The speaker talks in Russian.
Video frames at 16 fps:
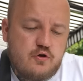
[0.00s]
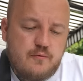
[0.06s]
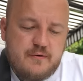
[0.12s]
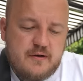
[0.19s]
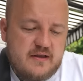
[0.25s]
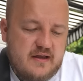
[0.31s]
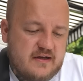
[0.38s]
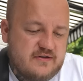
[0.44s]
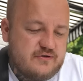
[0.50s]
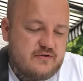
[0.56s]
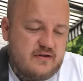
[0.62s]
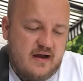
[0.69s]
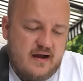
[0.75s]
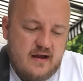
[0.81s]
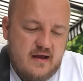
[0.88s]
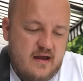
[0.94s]
То придя
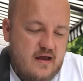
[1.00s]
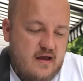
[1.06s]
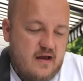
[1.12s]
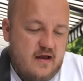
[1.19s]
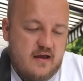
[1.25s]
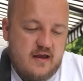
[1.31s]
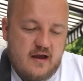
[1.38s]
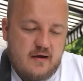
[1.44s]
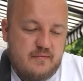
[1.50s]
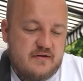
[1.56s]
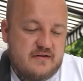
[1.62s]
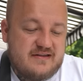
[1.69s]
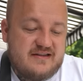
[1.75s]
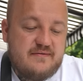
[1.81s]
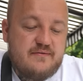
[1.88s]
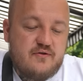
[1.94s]
сюда, я бы
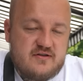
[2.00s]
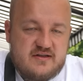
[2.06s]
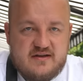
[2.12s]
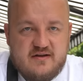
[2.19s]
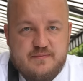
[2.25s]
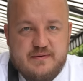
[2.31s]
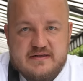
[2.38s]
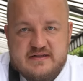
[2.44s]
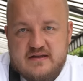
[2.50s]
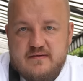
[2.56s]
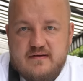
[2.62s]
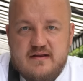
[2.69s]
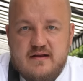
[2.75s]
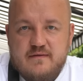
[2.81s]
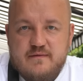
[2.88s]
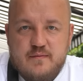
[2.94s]
99%
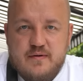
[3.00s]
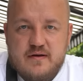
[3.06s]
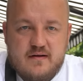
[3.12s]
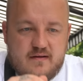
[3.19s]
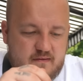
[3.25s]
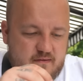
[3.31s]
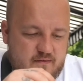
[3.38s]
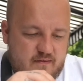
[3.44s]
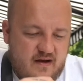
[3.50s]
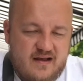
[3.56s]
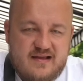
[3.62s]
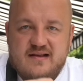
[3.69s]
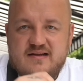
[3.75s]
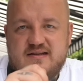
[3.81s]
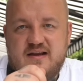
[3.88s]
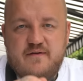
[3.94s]
отдал выбор
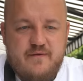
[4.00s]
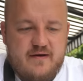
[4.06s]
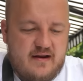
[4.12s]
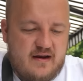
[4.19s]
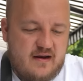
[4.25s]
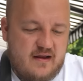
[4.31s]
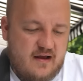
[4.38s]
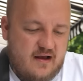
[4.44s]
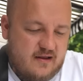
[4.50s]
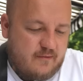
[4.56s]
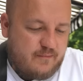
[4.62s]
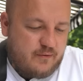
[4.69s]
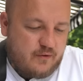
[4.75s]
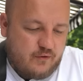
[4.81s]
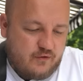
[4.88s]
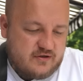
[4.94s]
адлерской форели. Это
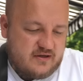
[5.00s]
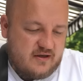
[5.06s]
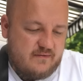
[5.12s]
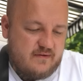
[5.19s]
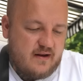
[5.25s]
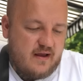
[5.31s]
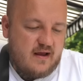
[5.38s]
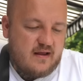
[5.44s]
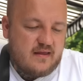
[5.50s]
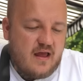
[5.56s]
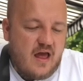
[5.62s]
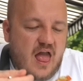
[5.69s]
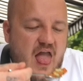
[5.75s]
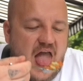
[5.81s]
просто невероятно.